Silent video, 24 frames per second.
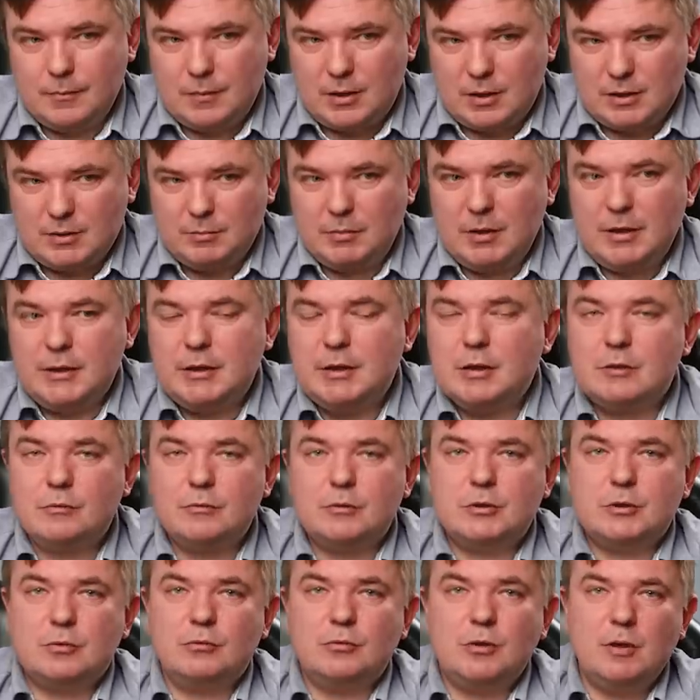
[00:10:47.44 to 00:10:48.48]

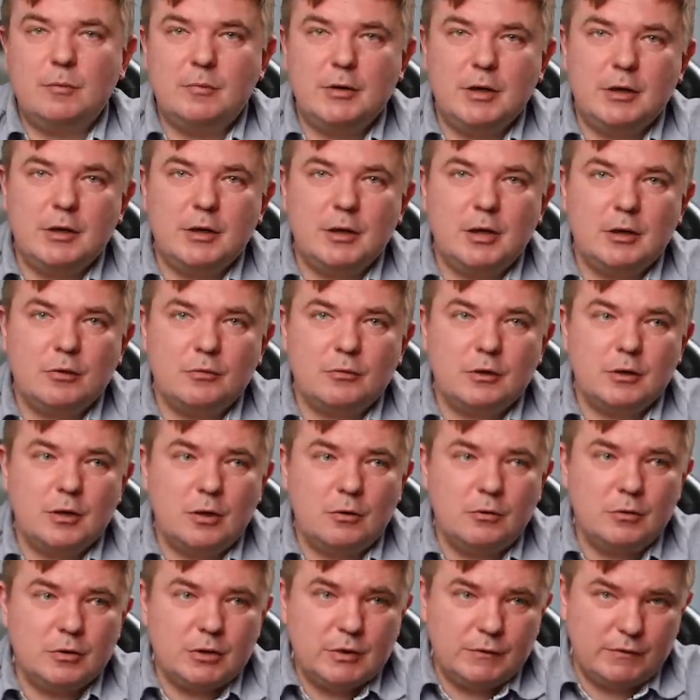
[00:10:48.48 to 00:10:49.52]
разблокируется удобрение, которое
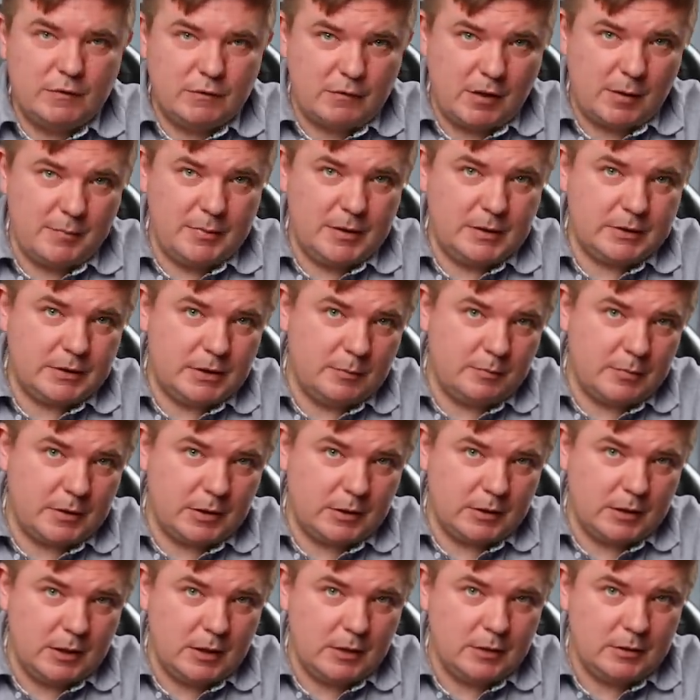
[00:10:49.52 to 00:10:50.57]
находится в европейских
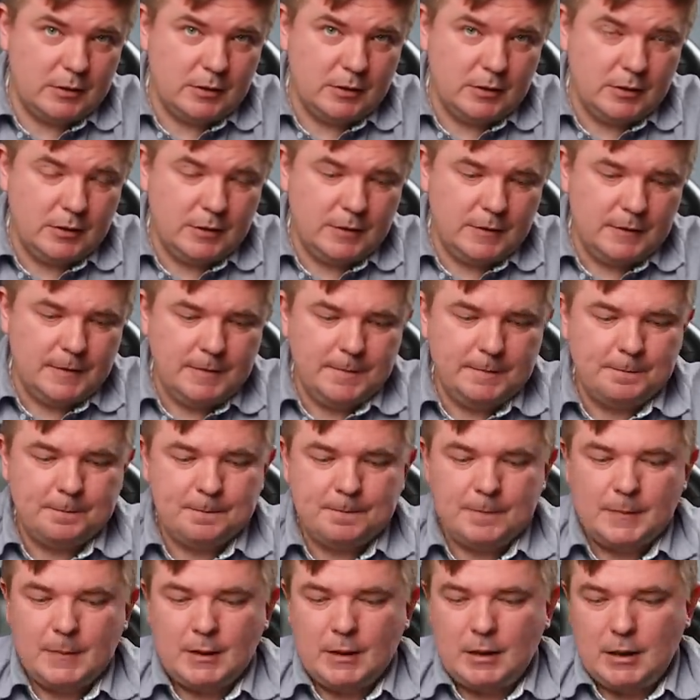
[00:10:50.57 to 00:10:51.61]
портах –
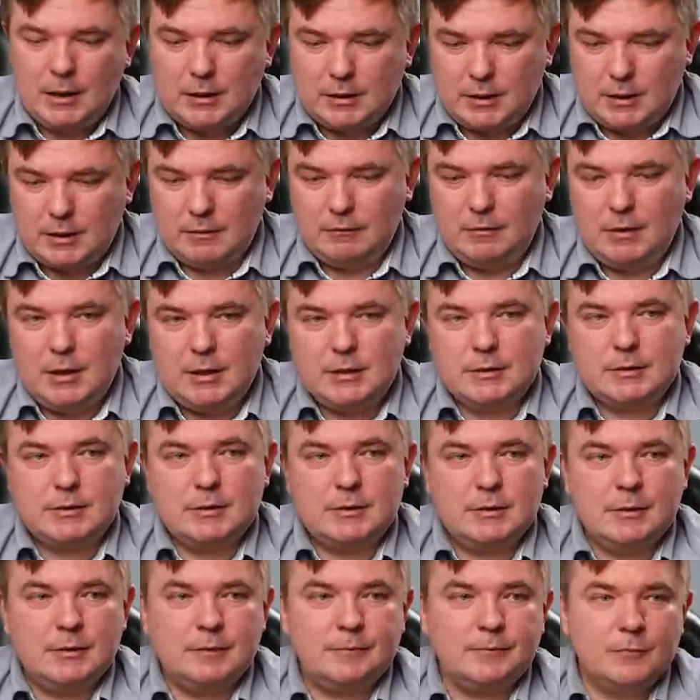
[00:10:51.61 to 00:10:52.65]

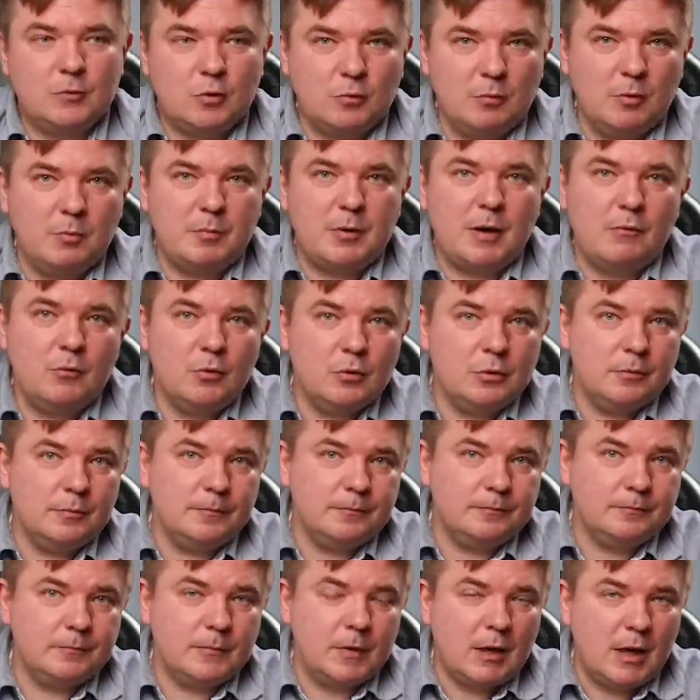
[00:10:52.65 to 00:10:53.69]
открывается трубопровод
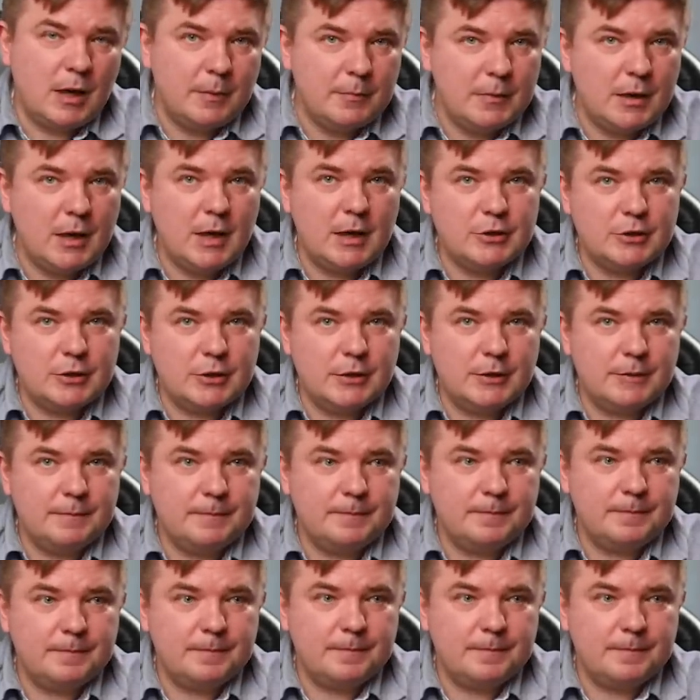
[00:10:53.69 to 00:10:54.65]
аммиачный.